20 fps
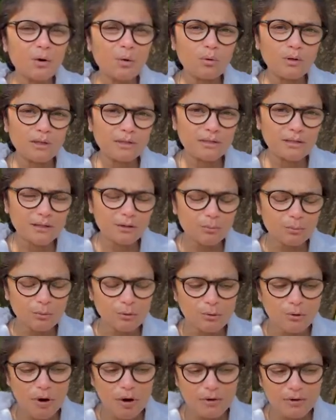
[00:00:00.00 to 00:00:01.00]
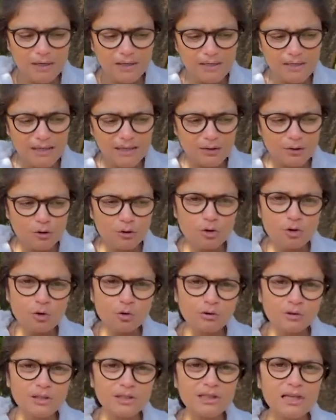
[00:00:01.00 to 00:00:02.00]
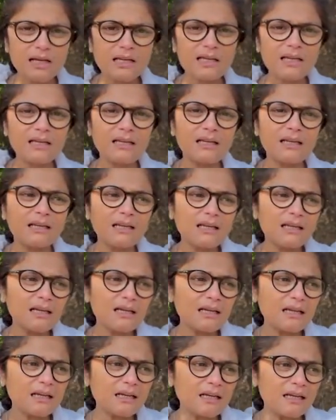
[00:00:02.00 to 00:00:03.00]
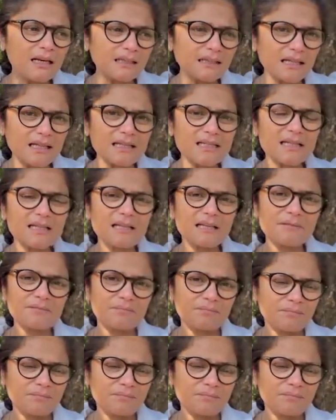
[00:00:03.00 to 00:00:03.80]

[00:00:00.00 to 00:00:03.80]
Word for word: উনি তৃণমূল কংগ্রেসের একজন শক্তিশালী নেতা ছিলেন